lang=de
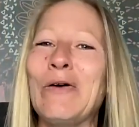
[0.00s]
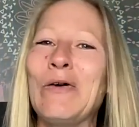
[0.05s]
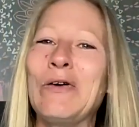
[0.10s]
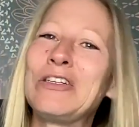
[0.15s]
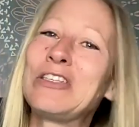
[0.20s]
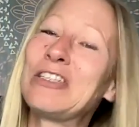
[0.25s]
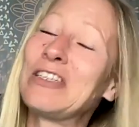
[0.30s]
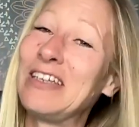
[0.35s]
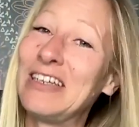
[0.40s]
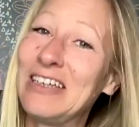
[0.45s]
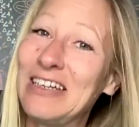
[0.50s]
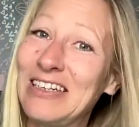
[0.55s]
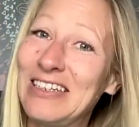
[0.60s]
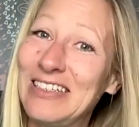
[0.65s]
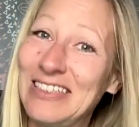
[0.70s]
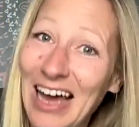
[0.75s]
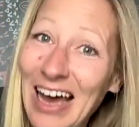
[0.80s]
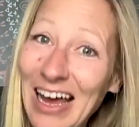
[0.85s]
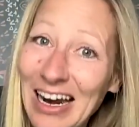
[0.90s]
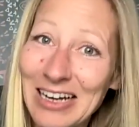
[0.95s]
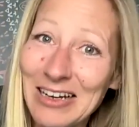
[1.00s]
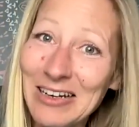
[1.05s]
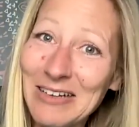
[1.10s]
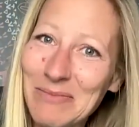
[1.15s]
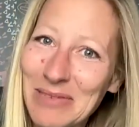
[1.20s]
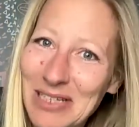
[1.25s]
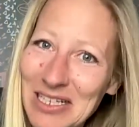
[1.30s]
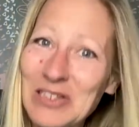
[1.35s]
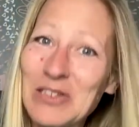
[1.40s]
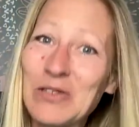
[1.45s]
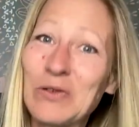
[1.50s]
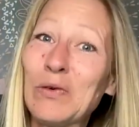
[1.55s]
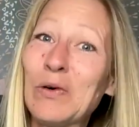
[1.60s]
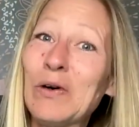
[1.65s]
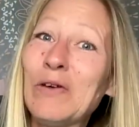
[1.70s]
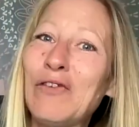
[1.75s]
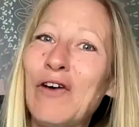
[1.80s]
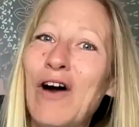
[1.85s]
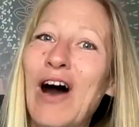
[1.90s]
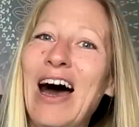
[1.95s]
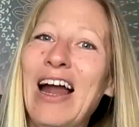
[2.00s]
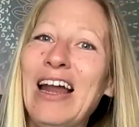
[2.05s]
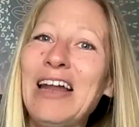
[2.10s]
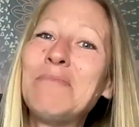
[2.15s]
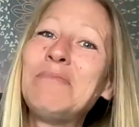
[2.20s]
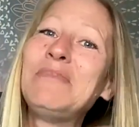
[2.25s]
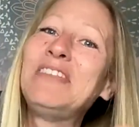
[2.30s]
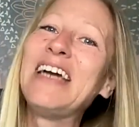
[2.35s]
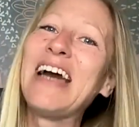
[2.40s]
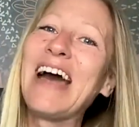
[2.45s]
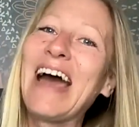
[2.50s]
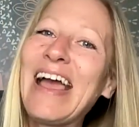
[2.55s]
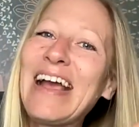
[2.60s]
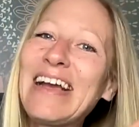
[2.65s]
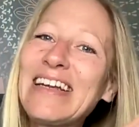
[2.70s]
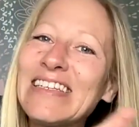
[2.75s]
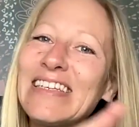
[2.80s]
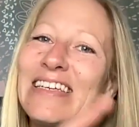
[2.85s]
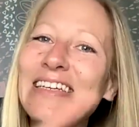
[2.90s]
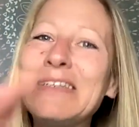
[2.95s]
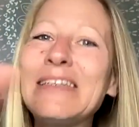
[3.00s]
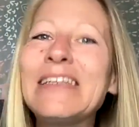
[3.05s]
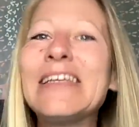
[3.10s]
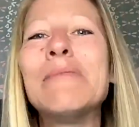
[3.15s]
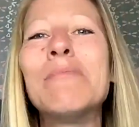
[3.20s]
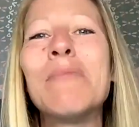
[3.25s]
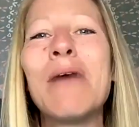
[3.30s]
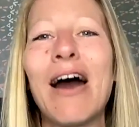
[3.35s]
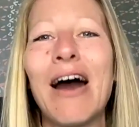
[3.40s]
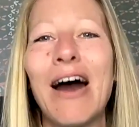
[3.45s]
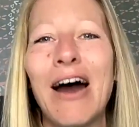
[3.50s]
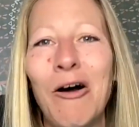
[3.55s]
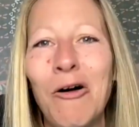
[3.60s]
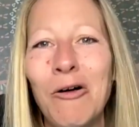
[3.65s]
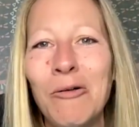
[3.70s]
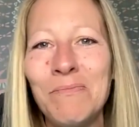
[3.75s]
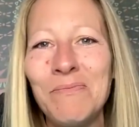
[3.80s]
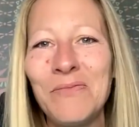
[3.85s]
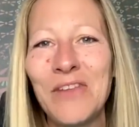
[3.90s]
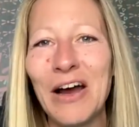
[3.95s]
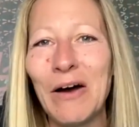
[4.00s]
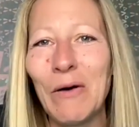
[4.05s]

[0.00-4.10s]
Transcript: und dann bist du vor allem direkt in dem Raum